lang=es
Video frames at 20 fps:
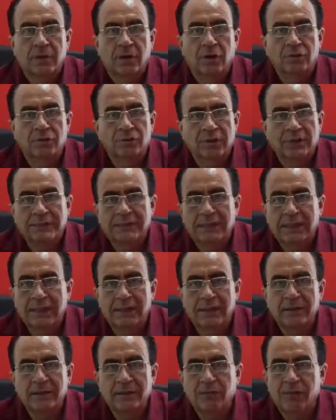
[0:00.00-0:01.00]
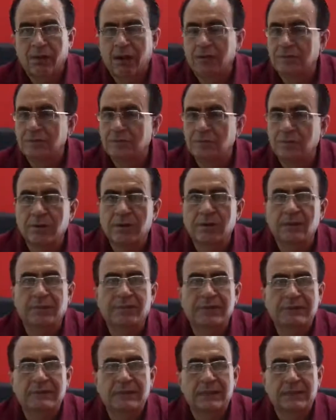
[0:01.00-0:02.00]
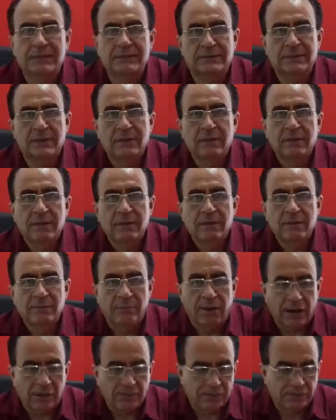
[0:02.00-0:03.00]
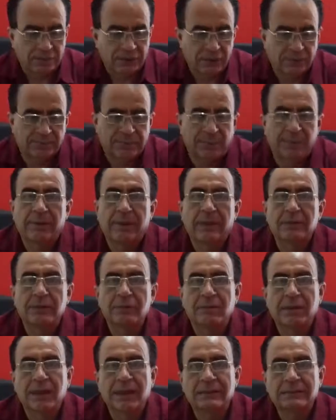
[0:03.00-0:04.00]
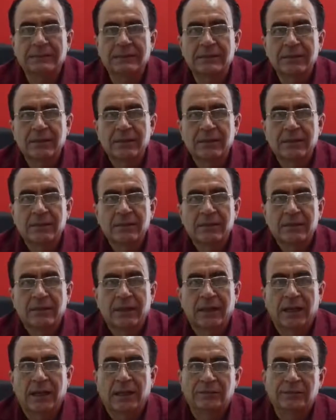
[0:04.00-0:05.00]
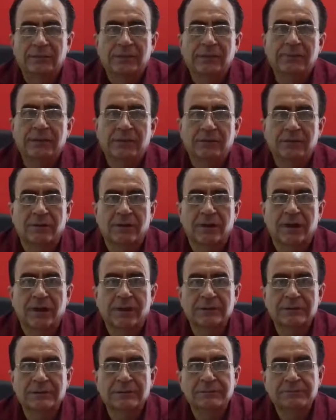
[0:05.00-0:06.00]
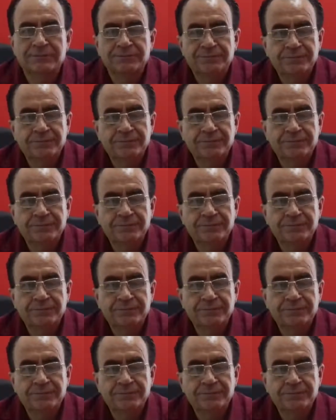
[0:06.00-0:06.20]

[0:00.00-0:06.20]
Honduras tiene juegos muy difíciles. Va contra los primeros lugares. En las últimas jornadas